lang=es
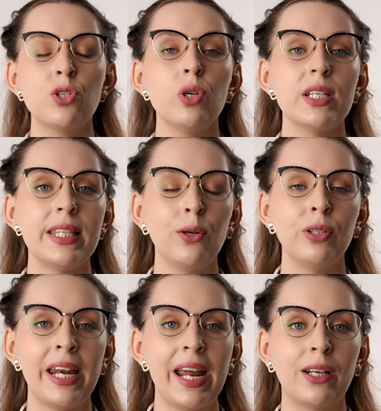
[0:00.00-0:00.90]
Su estilo
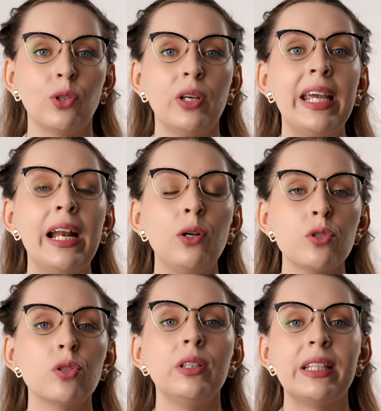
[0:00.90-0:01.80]
directo y el
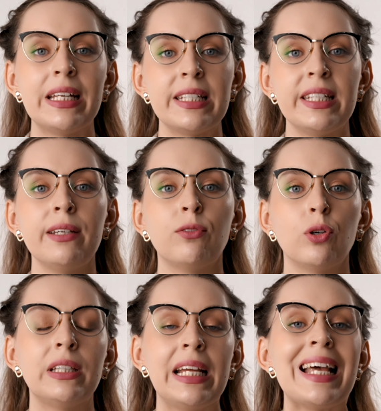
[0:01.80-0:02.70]
uso
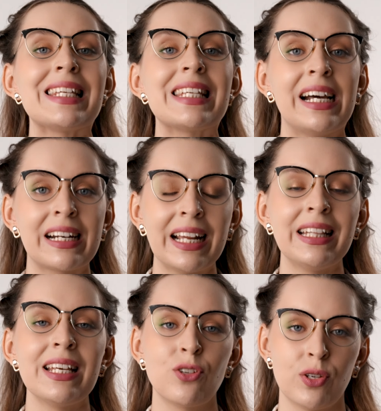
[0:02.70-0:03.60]
intensivo de las
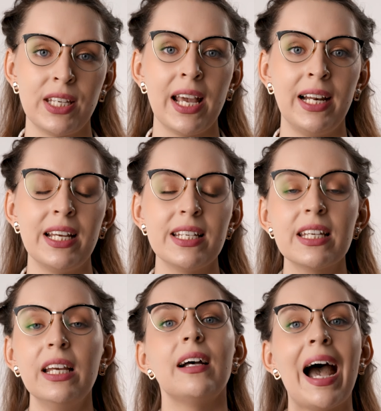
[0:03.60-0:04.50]
redes
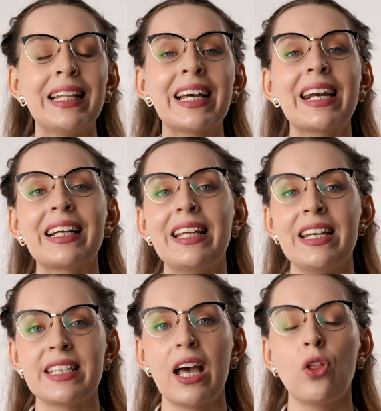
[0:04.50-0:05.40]
sociales han
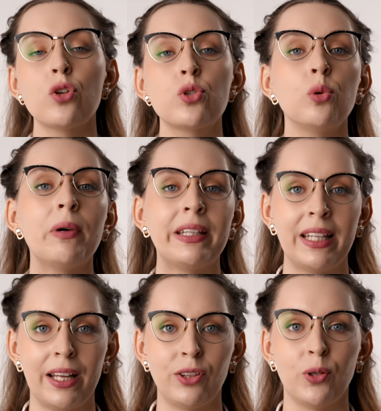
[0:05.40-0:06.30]
caracterizado su
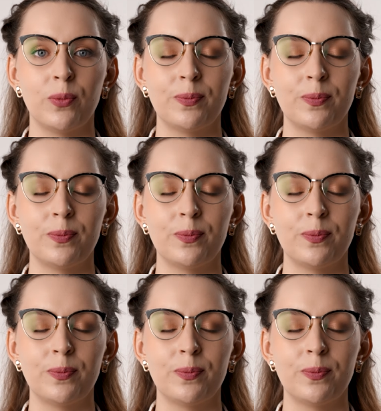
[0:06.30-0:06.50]
mandato.